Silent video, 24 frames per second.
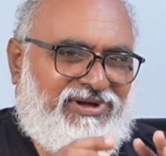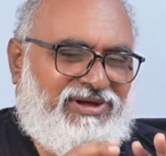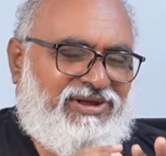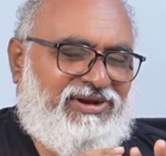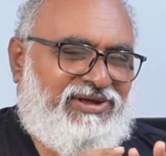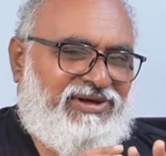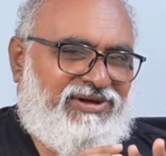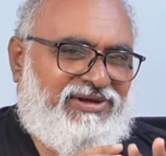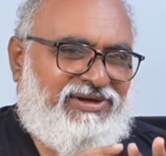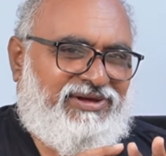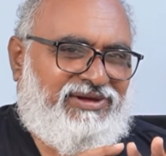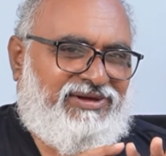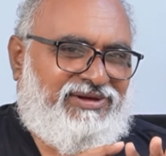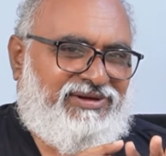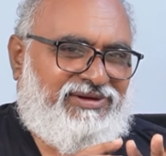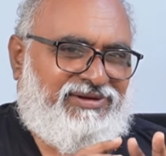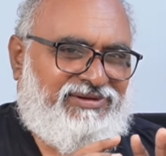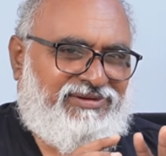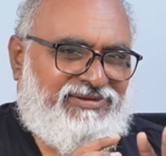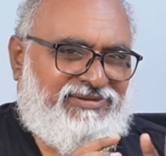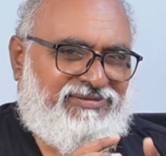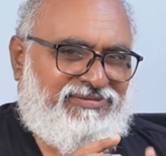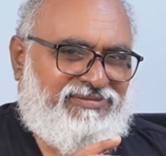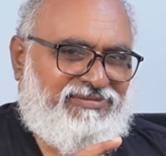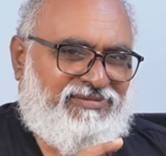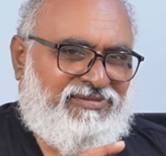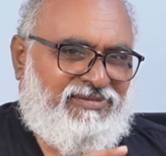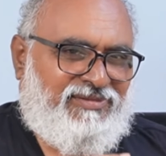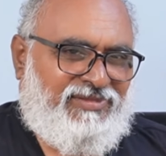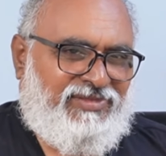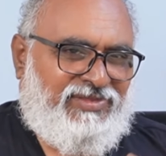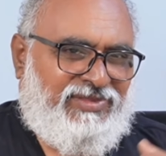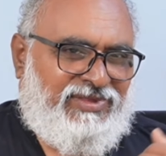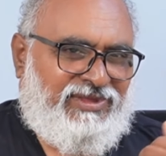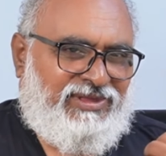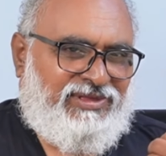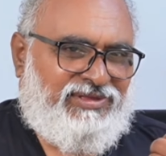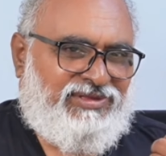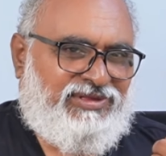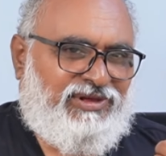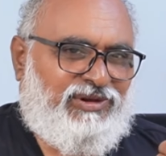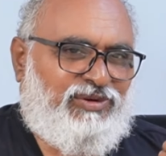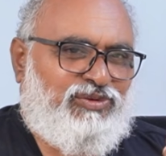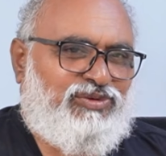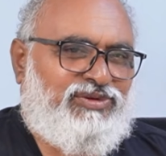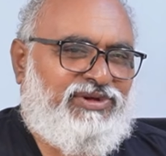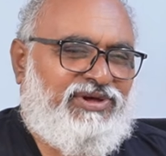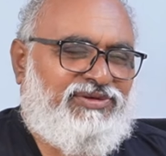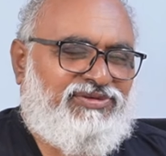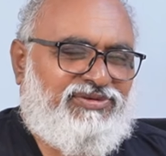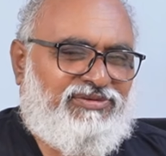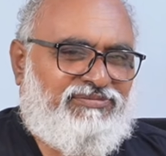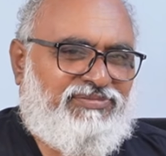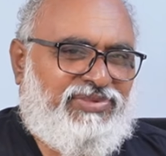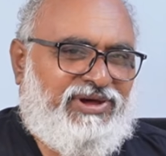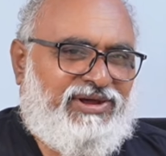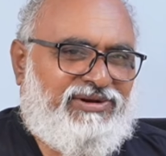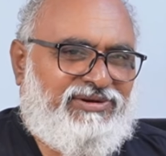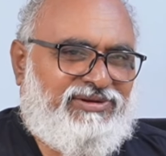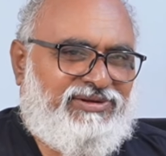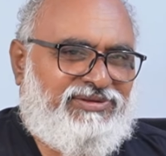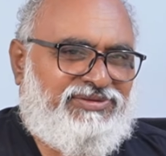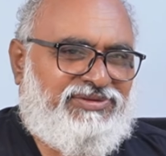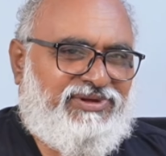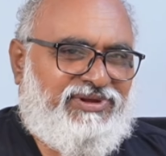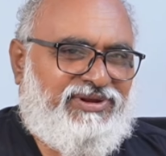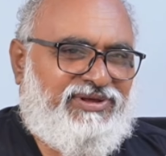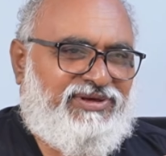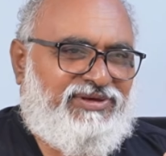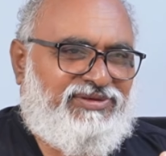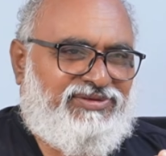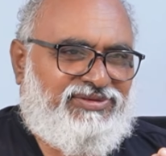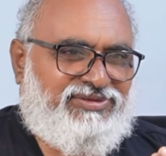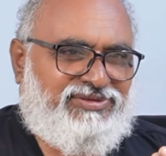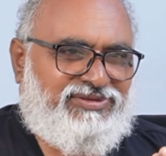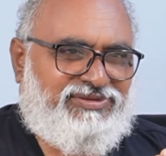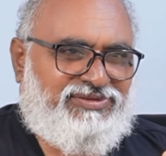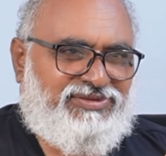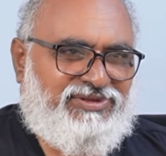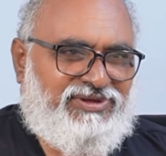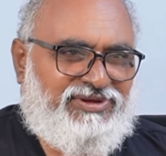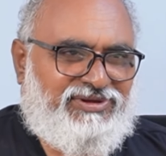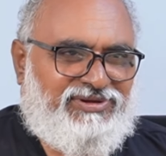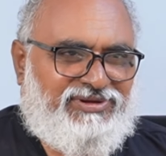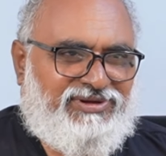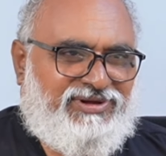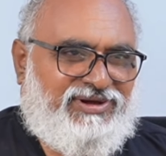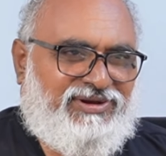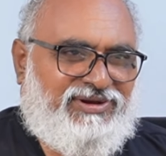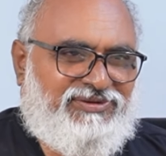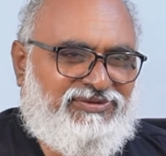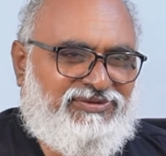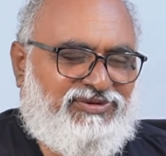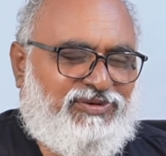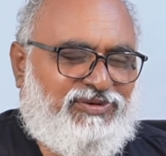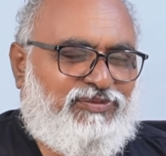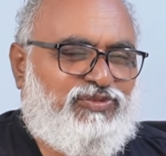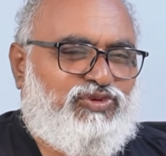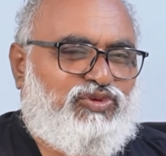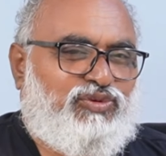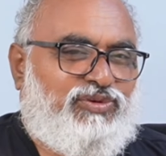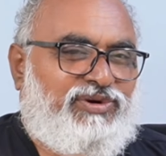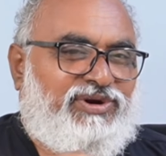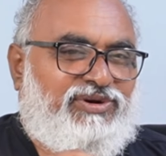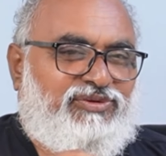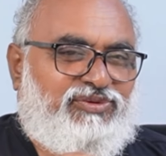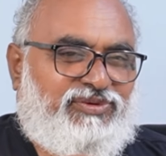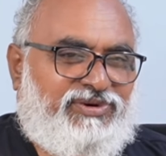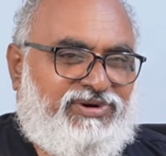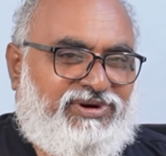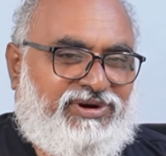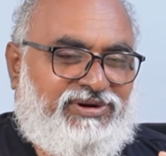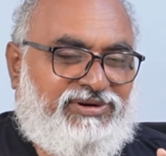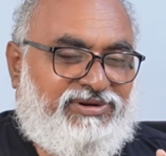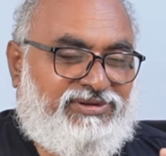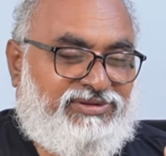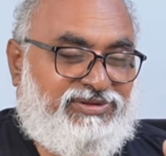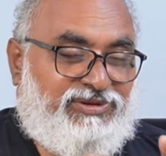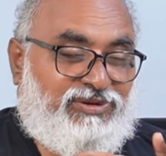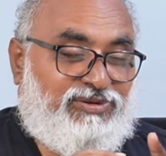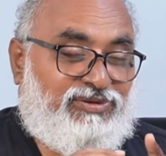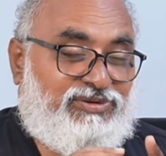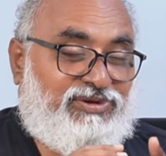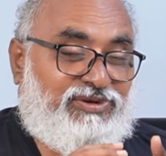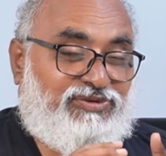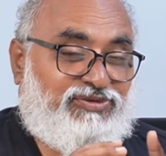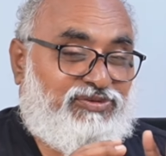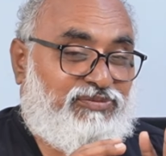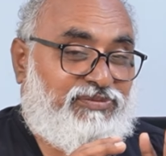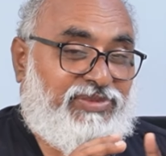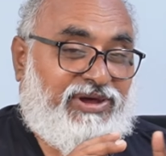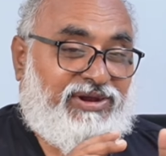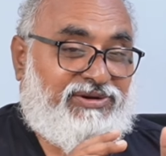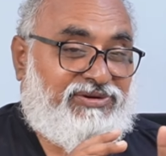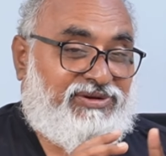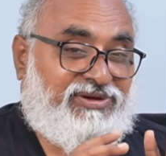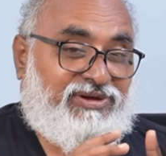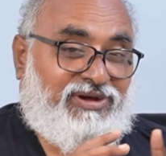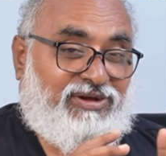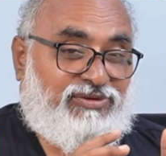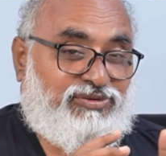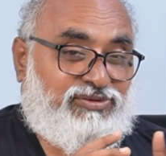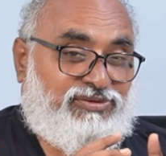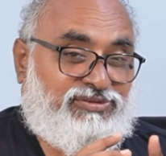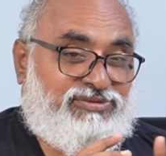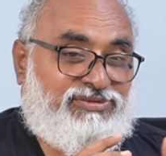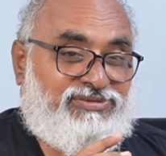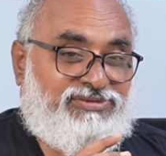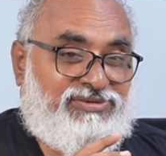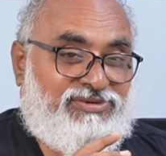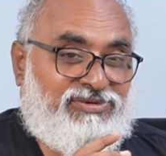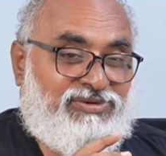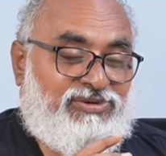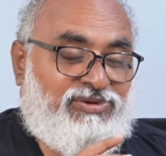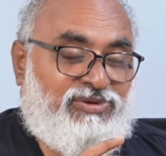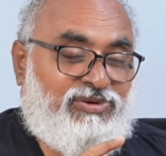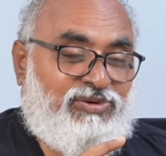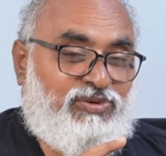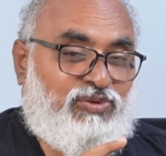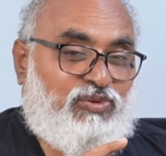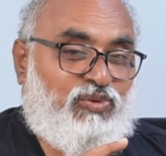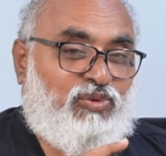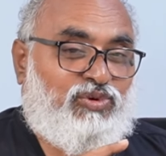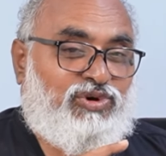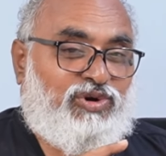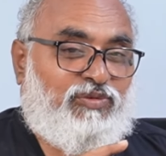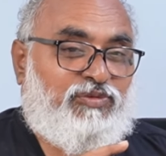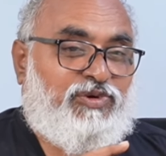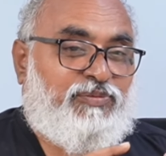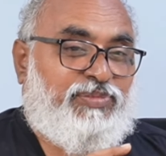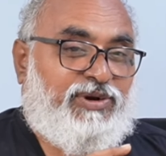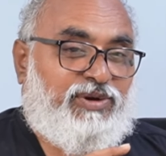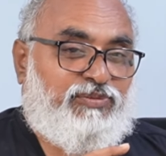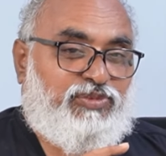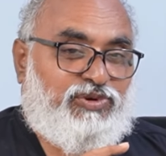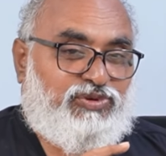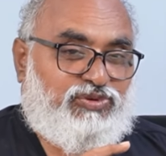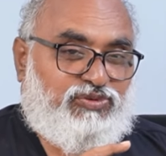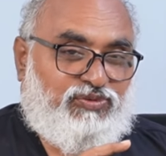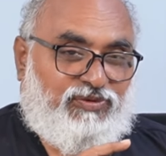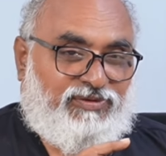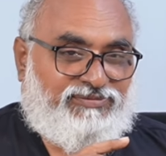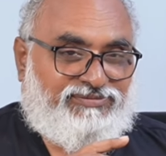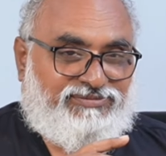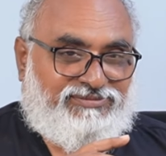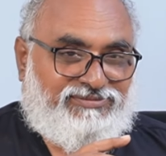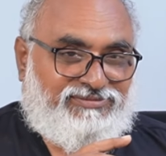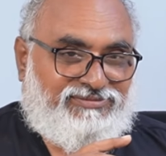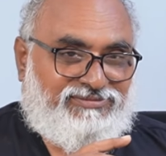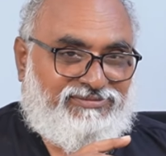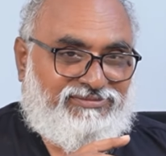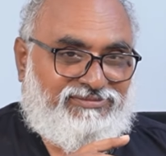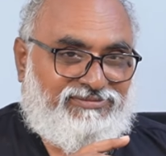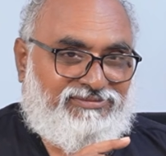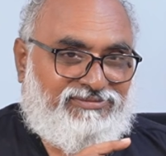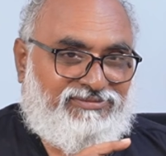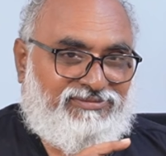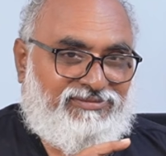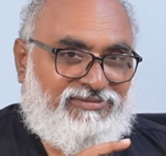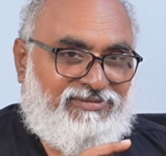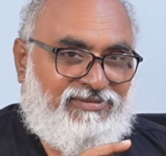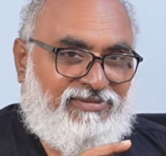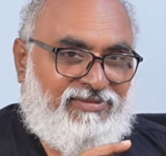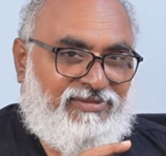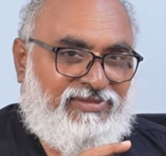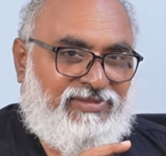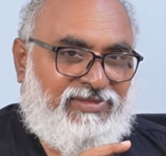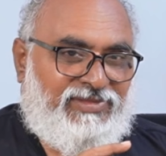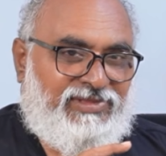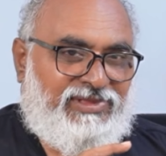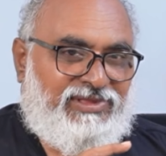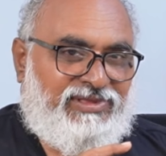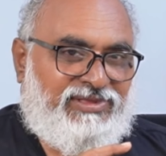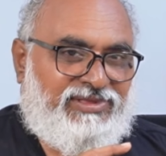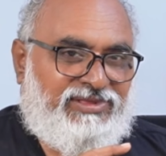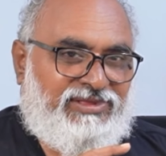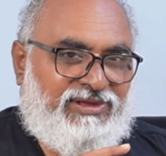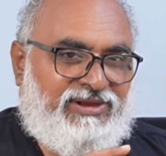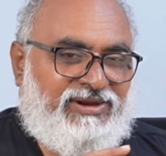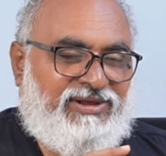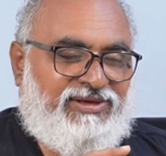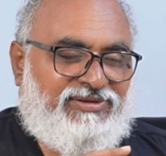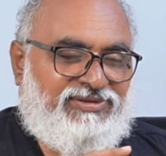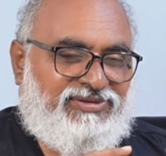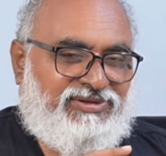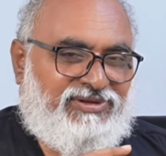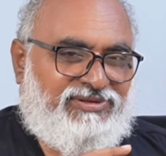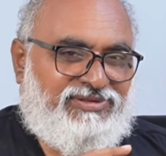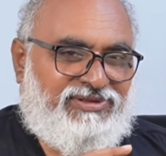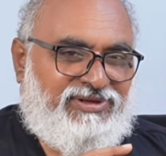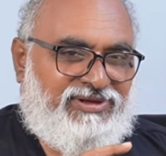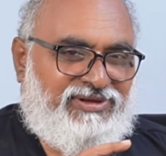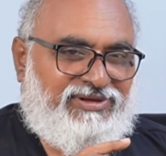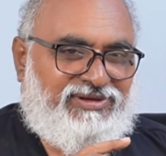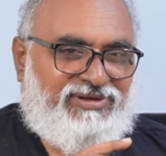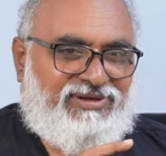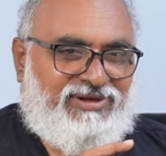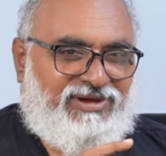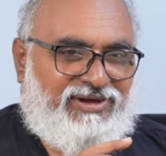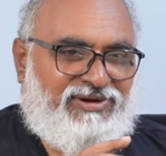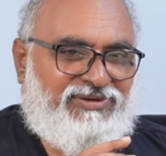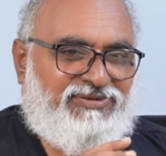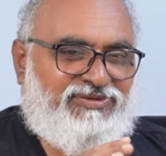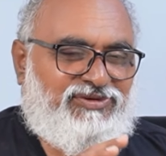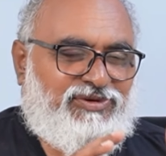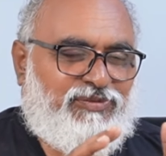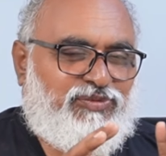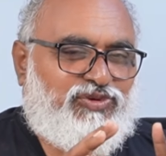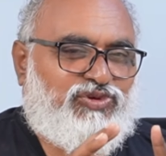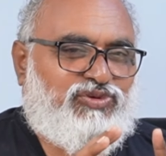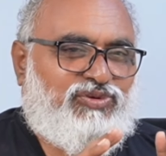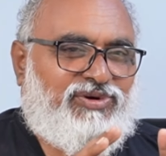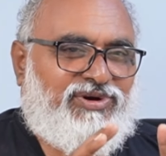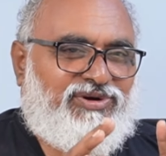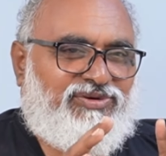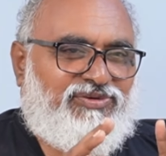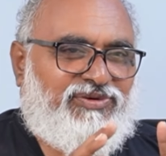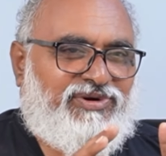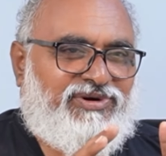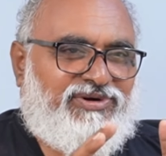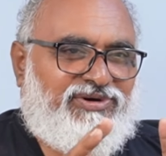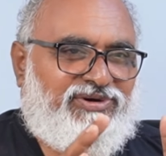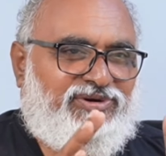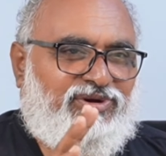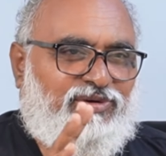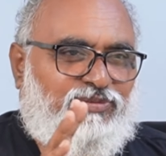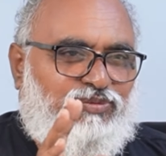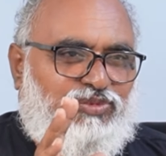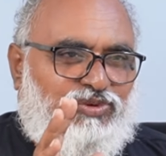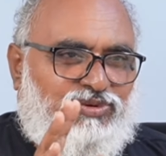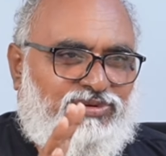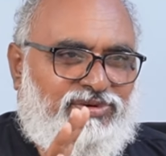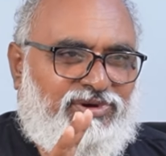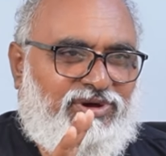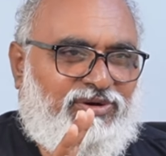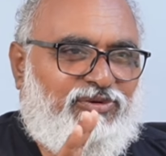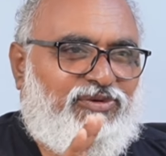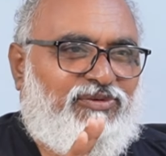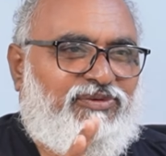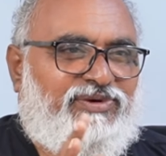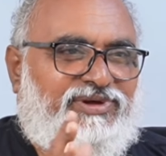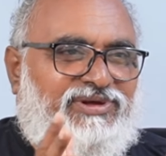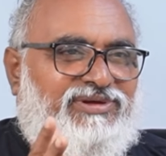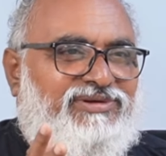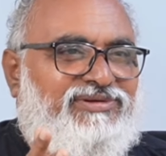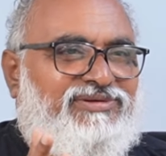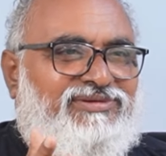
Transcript: అలాగే తెలుగుదేశం పార్టీ తినేసింది అని చెబుతున్నటువంటి అంటే తెలుగుదేశం పార్టీ కాదు కూటమి ప్రభుత్వం తినేసింది అని చెబుతున్నటువంటి డబ్బులు ఎవరివి